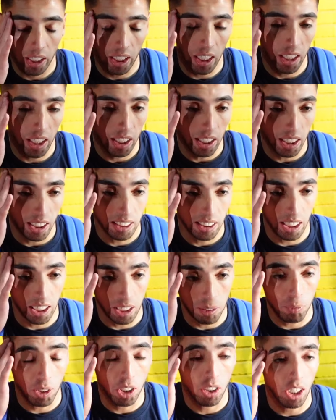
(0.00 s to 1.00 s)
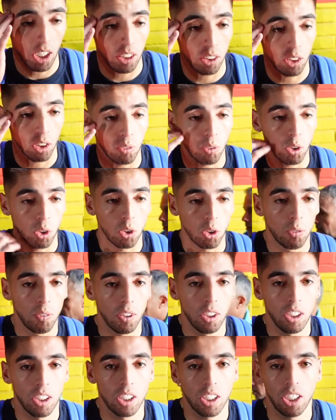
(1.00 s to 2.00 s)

nada de seguir mejorando como grupo,